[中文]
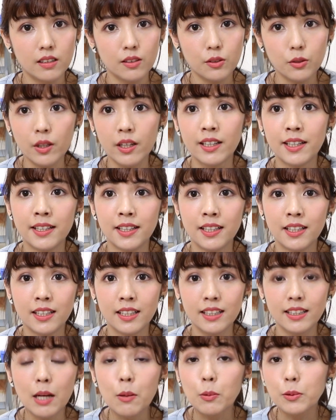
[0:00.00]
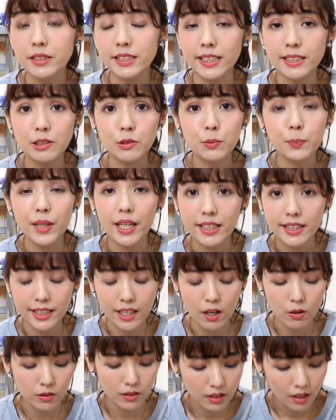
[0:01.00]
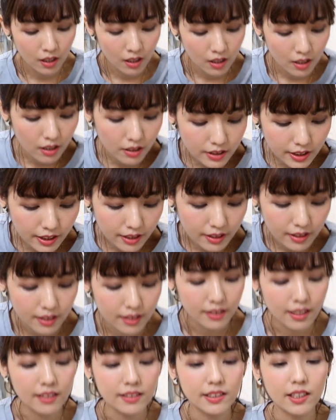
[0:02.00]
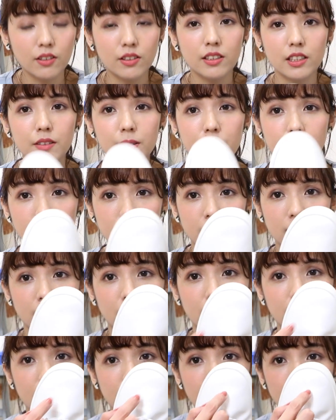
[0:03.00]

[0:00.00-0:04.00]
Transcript: 对，那我的鞋子就被他叼了，而且他叼的地方是这里。